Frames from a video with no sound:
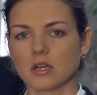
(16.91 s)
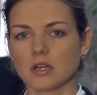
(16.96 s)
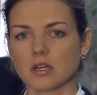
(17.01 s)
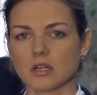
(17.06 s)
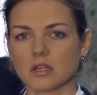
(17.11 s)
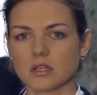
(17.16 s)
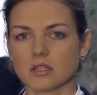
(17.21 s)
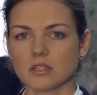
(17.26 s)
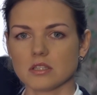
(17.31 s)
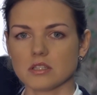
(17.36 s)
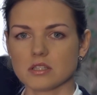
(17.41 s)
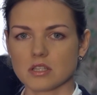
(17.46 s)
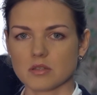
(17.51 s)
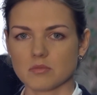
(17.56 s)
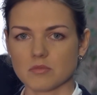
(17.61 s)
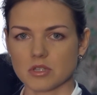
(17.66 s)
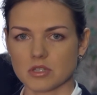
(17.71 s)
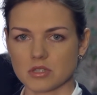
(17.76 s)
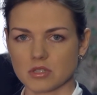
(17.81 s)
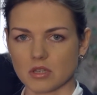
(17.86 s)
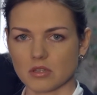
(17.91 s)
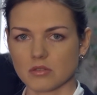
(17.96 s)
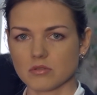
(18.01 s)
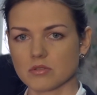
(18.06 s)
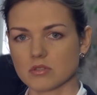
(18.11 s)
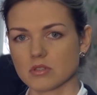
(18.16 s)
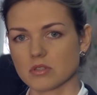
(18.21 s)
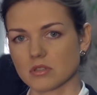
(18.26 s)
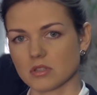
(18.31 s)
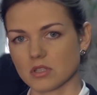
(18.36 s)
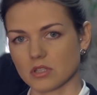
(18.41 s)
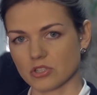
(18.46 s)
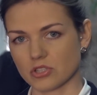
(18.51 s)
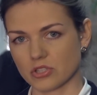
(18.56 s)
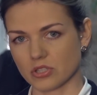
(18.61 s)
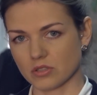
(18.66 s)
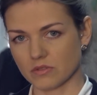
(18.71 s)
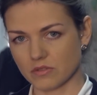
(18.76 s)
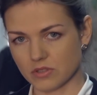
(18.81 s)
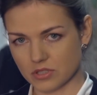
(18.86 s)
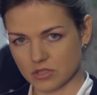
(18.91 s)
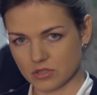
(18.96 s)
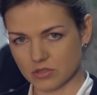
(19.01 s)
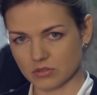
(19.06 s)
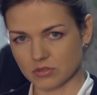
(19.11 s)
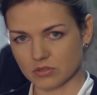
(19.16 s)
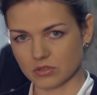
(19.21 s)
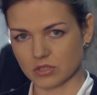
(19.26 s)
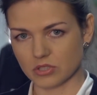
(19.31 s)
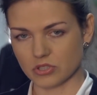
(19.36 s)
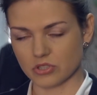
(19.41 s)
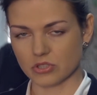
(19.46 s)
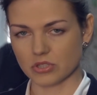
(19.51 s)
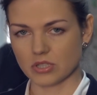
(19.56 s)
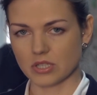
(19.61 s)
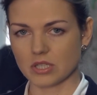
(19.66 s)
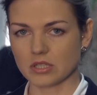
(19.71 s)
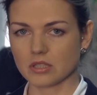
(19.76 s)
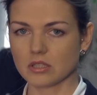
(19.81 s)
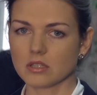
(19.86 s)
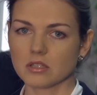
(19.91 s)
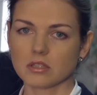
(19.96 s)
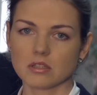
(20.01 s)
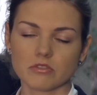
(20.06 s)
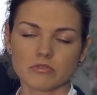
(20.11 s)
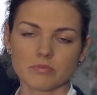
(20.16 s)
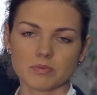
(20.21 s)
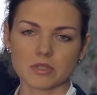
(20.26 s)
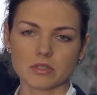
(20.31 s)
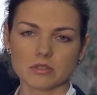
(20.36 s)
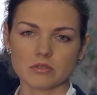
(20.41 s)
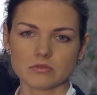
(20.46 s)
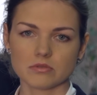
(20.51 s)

А, низкими остаются также инфляционные ожидания. Не вполне